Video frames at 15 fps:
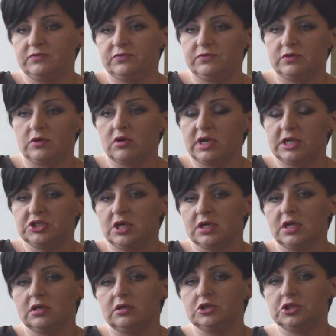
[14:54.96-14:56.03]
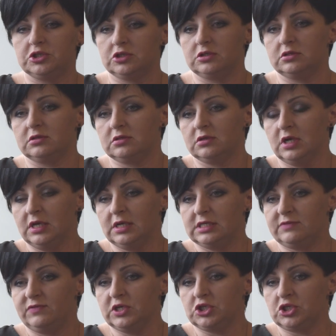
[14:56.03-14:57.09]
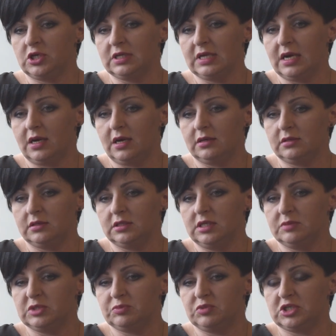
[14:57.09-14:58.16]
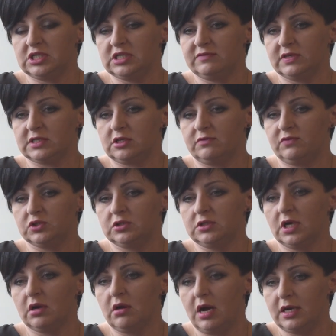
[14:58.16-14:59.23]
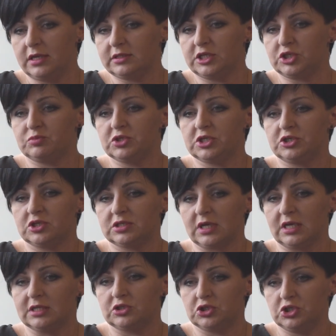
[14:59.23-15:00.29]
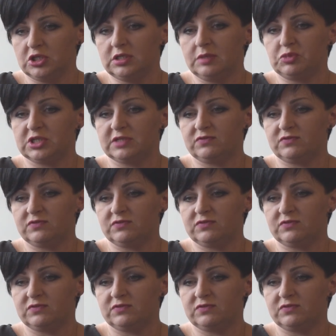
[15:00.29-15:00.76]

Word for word: w okresie jakiegoś zwiększenia niebezpieczeństwa zdrowotnego, ale też myślę, że takie codzienne